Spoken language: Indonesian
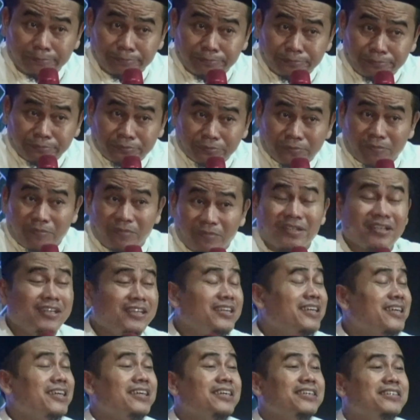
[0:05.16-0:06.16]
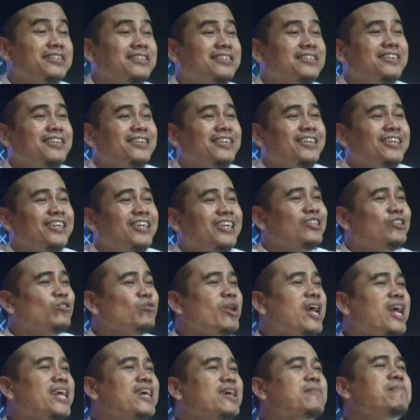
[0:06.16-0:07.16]
Pak. Nggih.
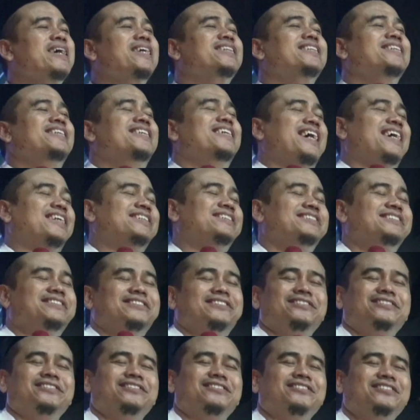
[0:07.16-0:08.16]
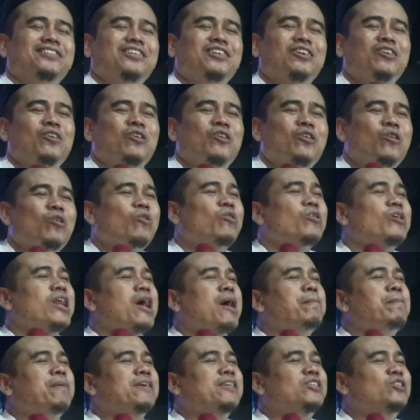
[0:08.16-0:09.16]
Itulah kematian.
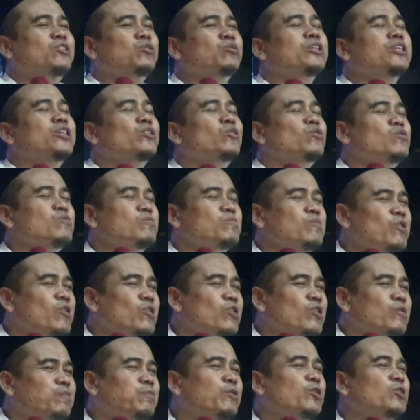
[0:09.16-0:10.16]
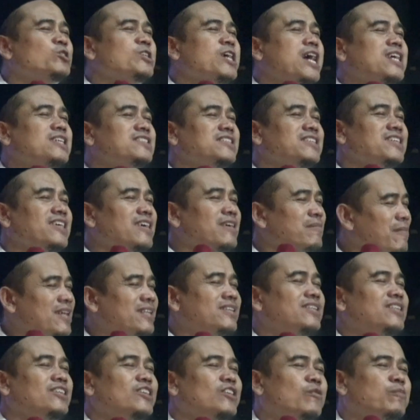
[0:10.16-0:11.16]
Ora peduli umur, bocah cilik
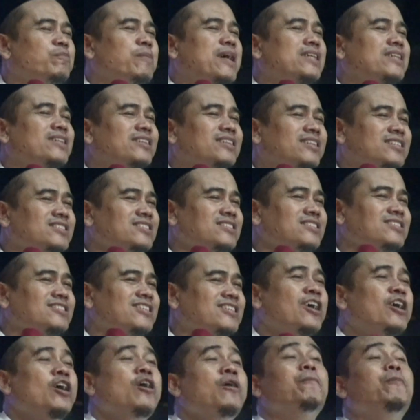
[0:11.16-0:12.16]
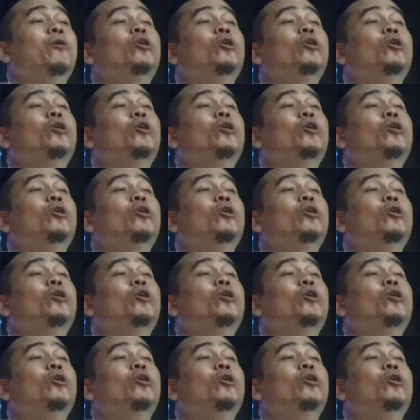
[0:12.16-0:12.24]
mati yo pantes,